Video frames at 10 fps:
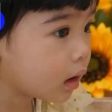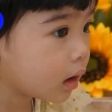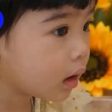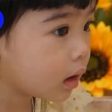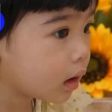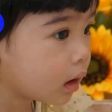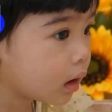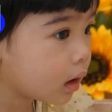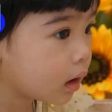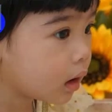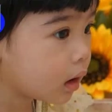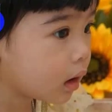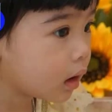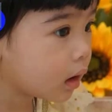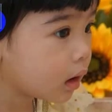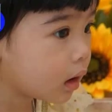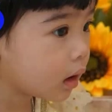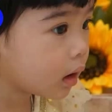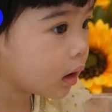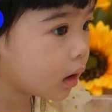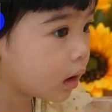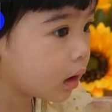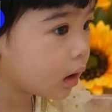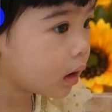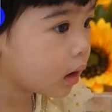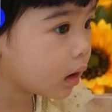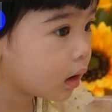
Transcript: người khác sử dụng nó để